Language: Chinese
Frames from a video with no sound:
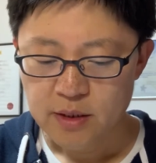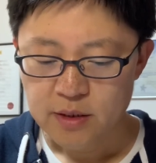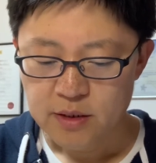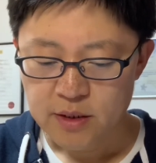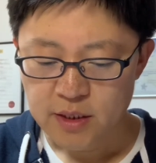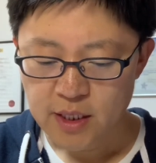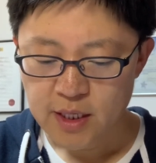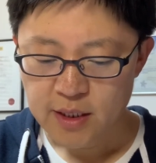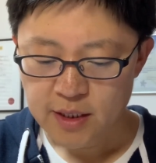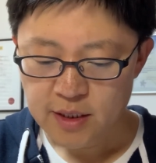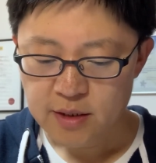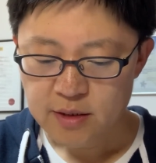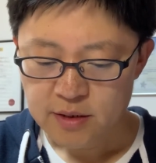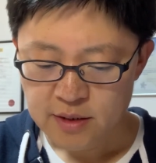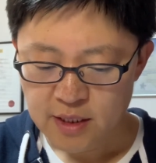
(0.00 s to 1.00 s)
皆
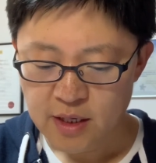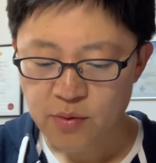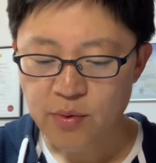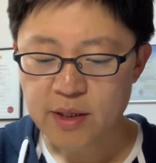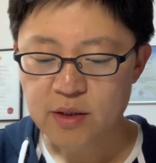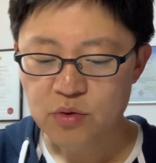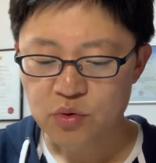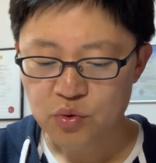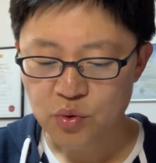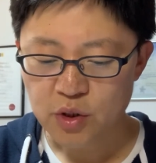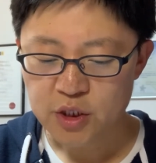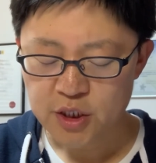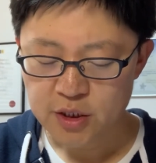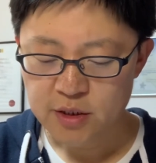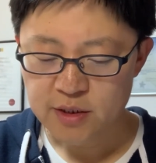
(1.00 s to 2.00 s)
应先为所
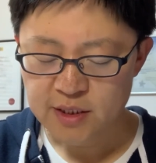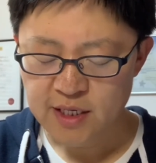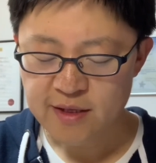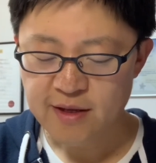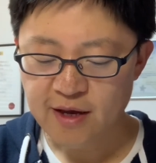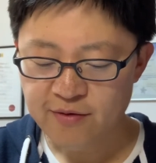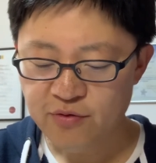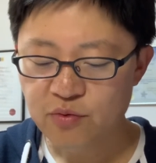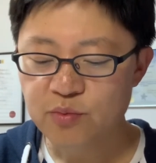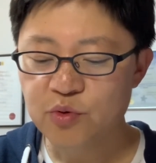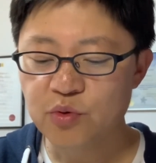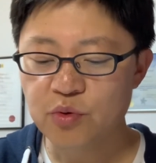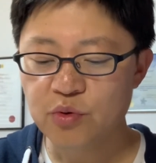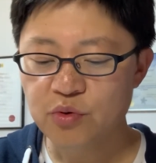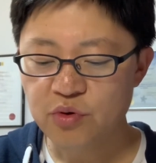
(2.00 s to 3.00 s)
生现在父
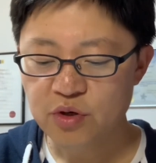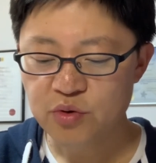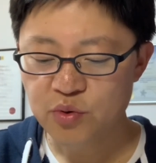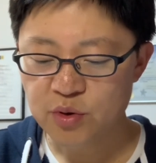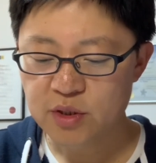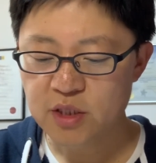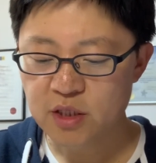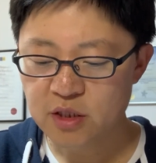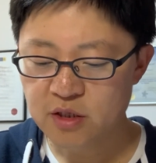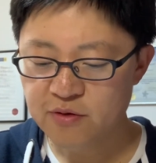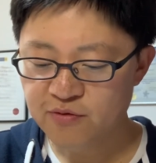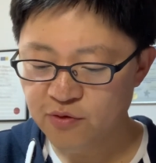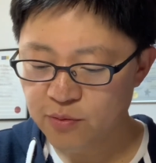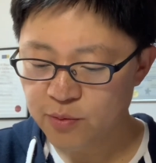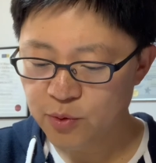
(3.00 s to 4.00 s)
母、过去七世
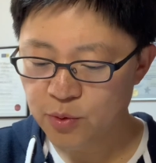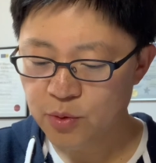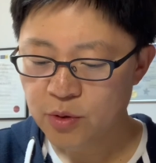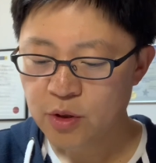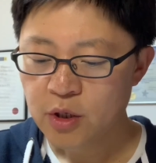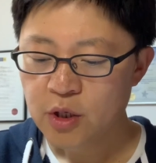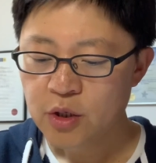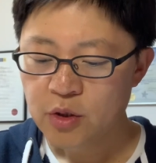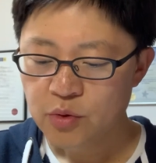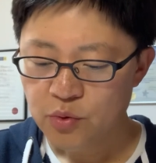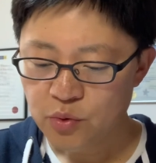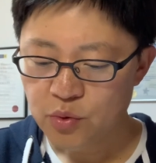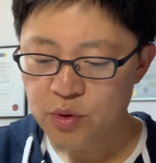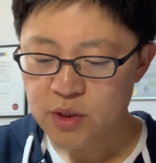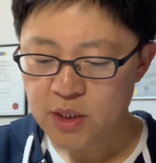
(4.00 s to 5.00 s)
父母，
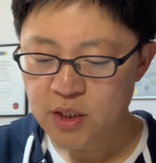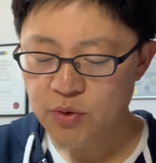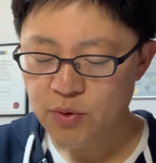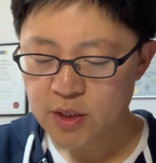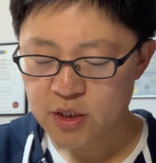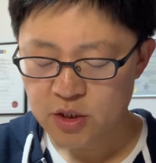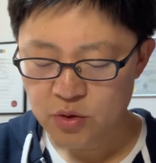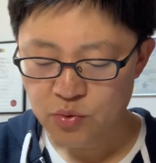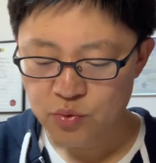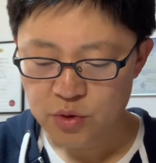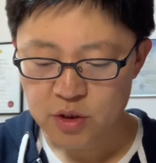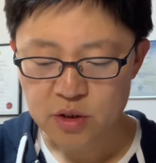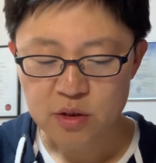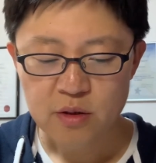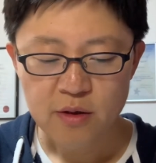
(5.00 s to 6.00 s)
于七月十五
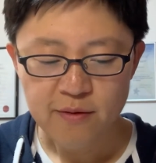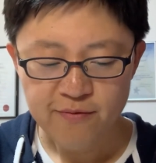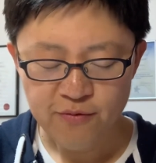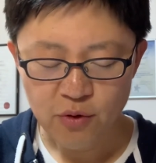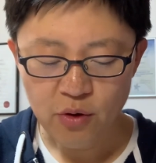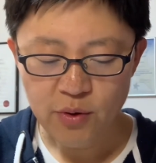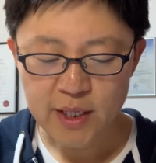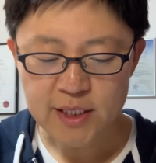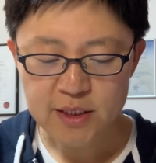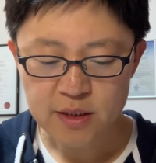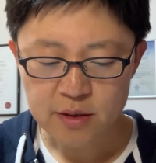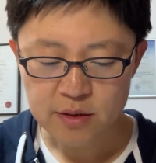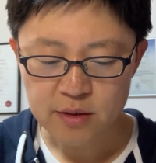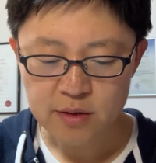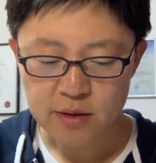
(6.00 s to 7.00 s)
日佛欢喜
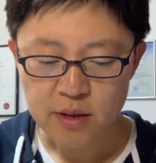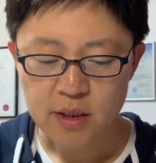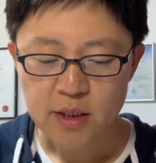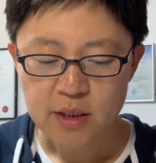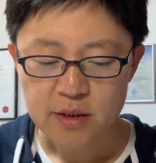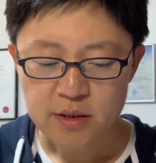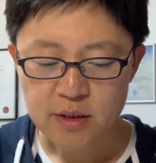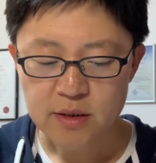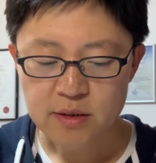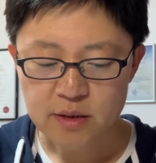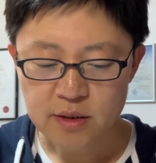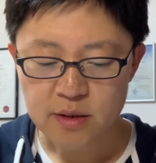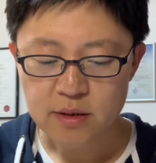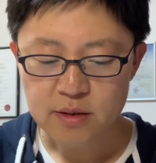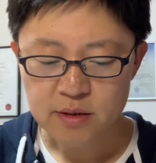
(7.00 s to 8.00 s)
日僧
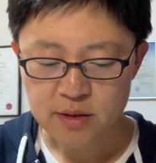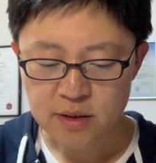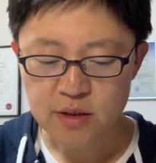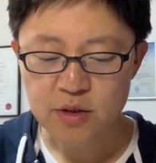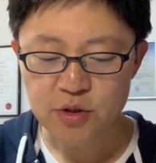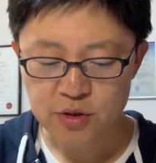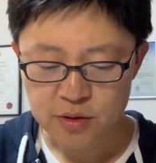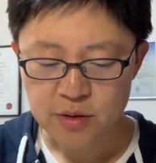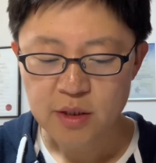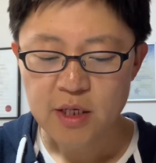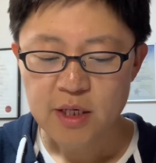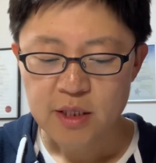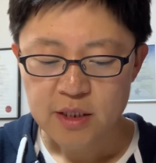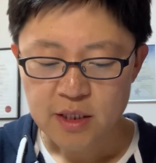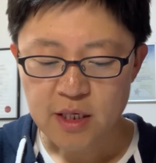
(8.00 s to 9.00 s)
自自日。
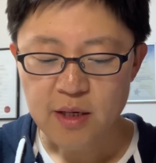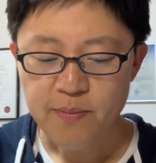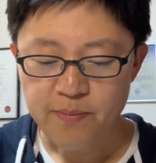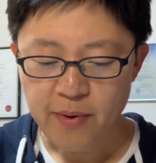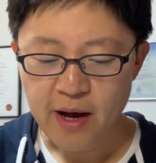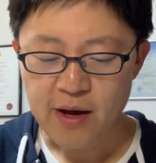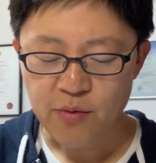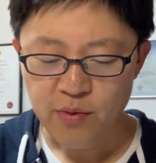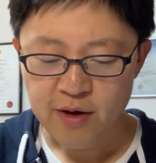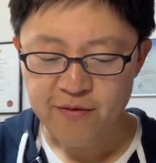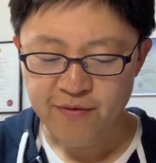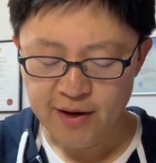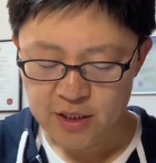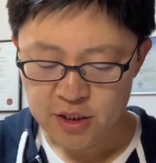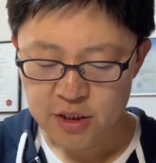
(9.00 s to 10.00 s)
以百味
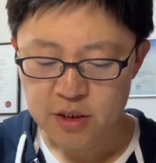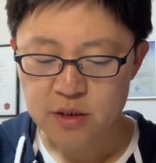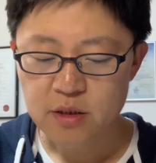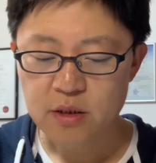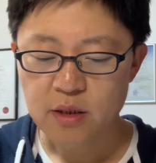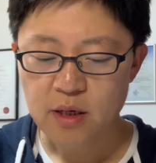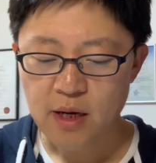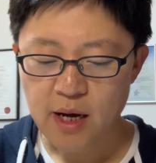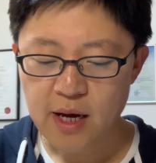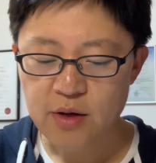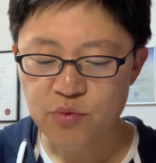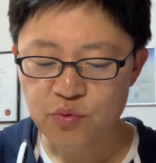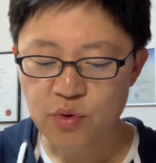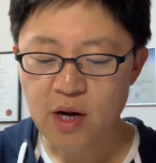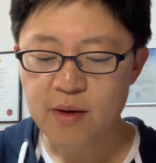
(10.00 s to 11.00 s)
饭食安
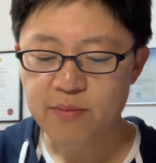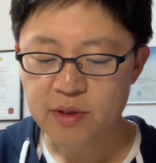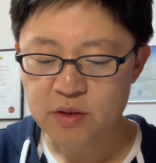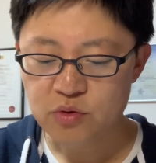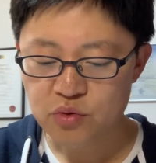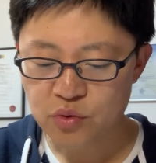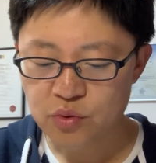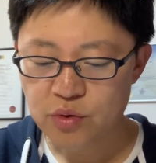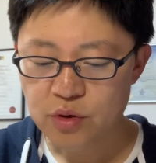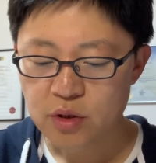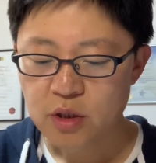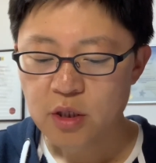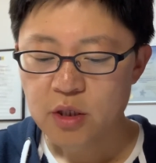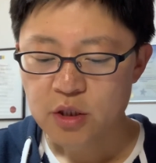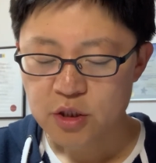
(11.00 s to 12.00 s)
盂兰盆中，
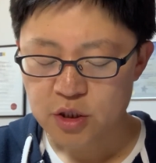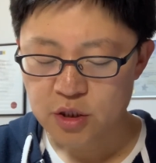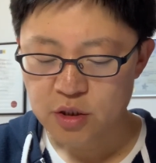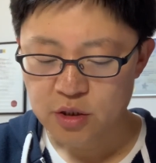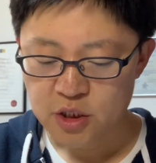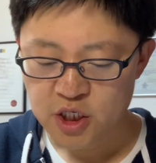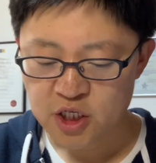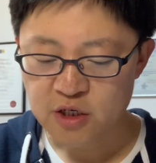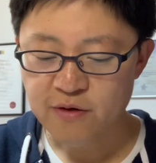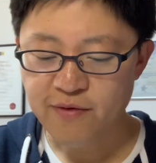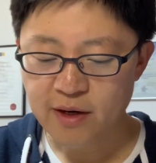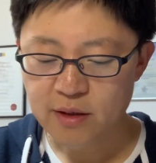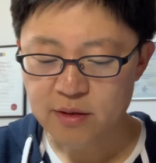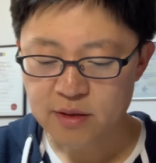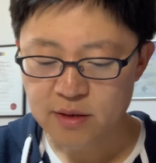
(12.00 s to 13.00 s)
施十
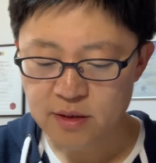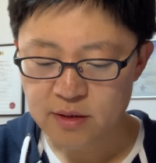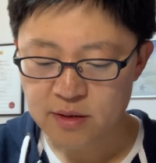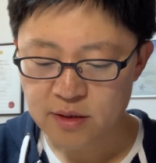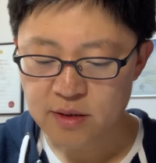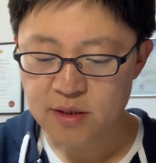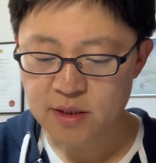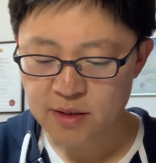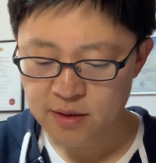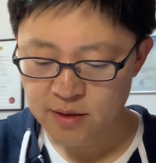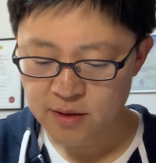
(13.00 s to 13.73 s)
方自资僧，